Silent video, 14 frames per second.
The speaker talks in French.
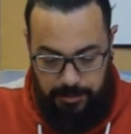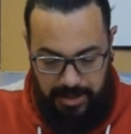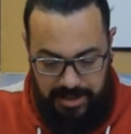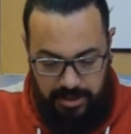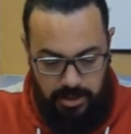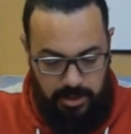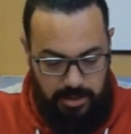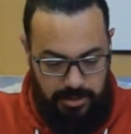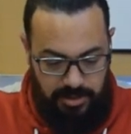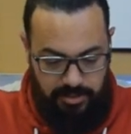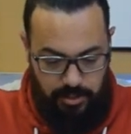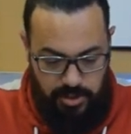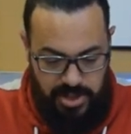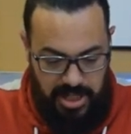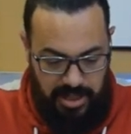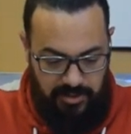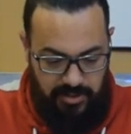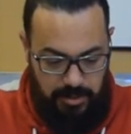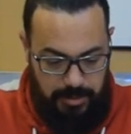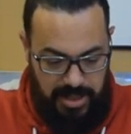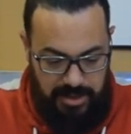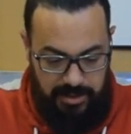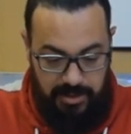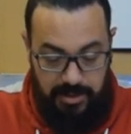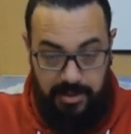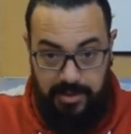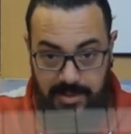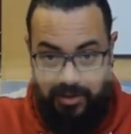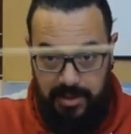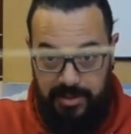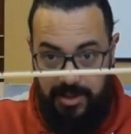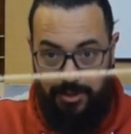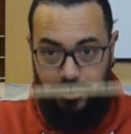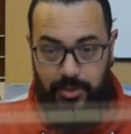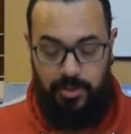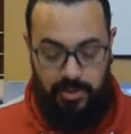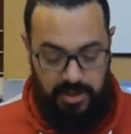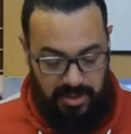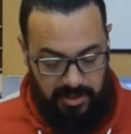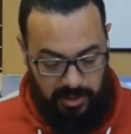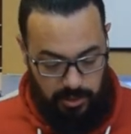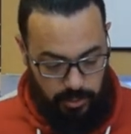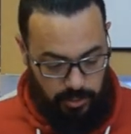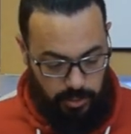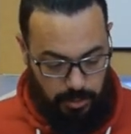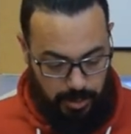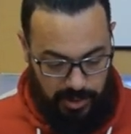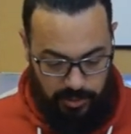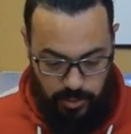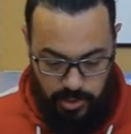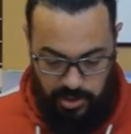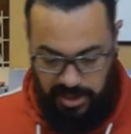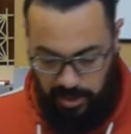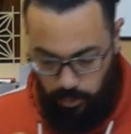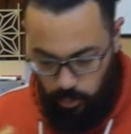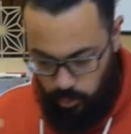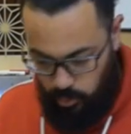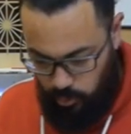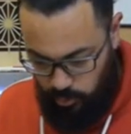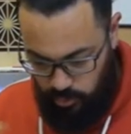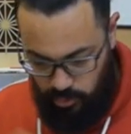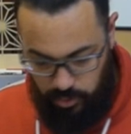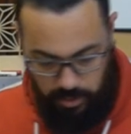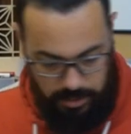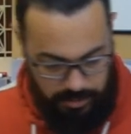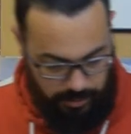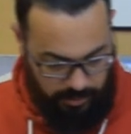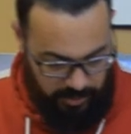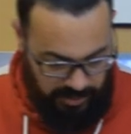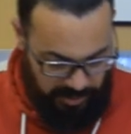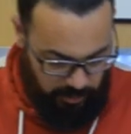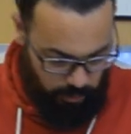Maintenant, il faut que j'arrive à mettre celle-ci en faisant très attention parce que j'en ai 11 euh, d'un